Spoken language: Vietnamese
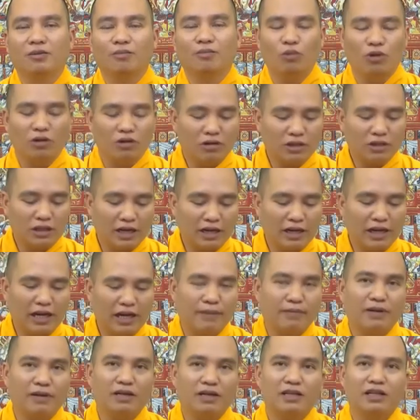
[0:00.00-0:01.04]
muốn có sắc
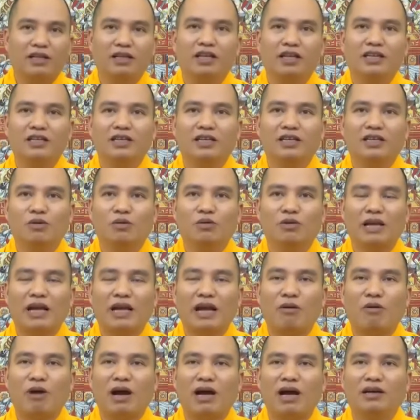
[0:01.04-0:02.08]
đẹp thì nên gì cũng
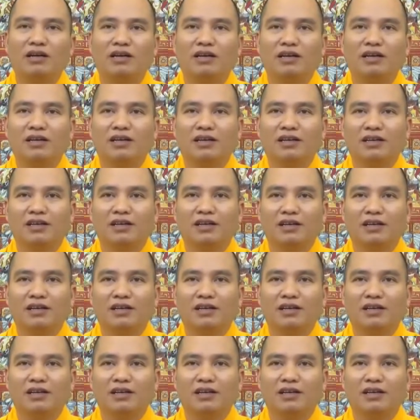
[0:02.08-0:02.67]
hàng hoa hương